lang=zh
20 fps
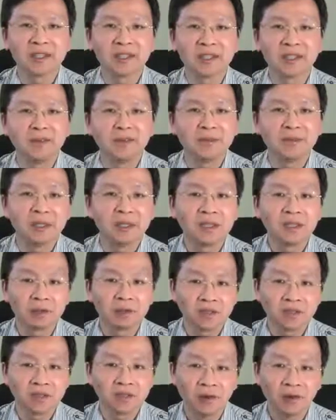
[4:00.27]
人民币的
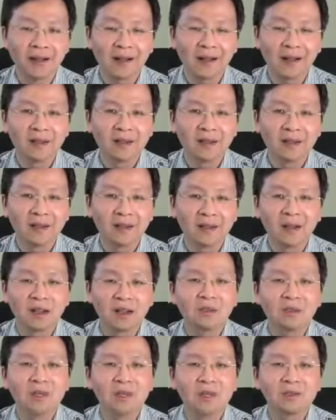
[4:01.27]
国际化，啊，
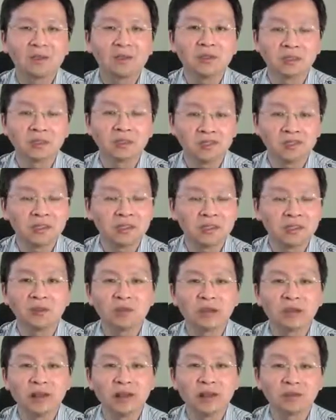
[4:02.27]
我没有仔细
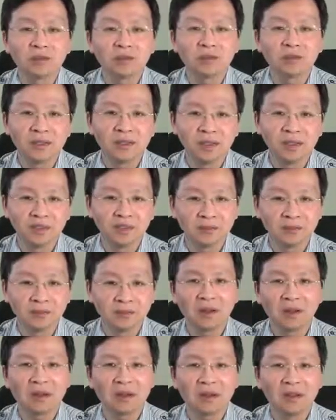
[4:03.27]
去看国内的
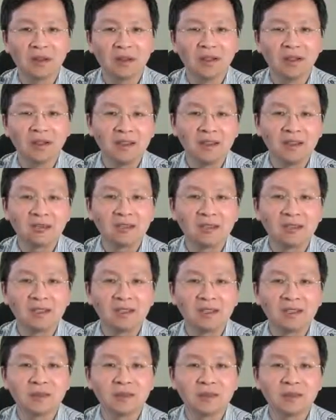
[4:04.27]
报道，也许这
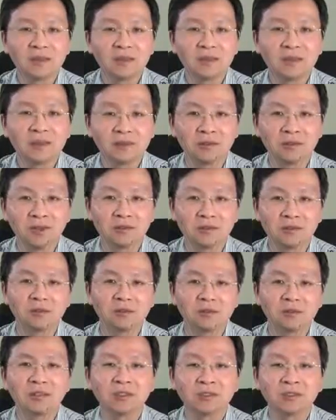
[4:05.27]
些朋友。
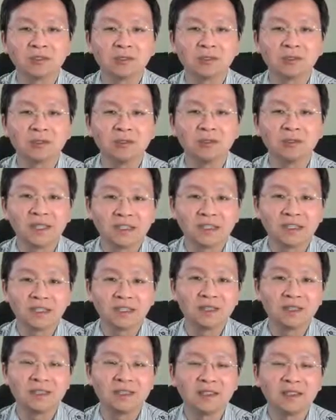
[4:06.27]
主要是从国内的
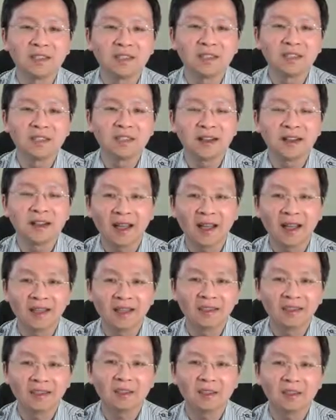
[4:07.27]
一些文章开
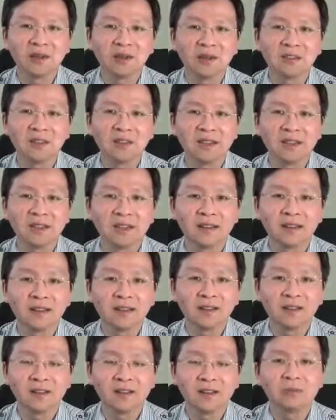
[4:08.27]
来这个观点的。
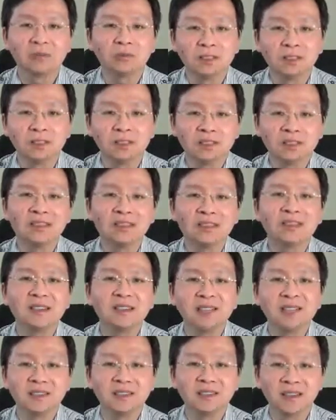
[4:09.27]
那我的第一个
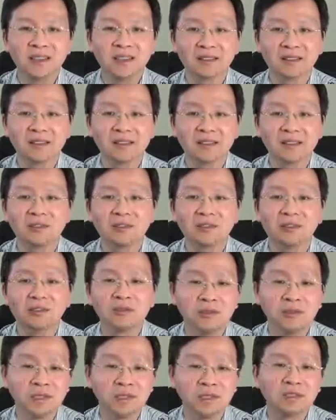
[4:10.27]
印象呢，那就是
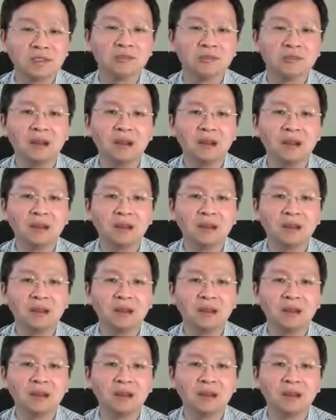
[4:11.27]
莫名其妙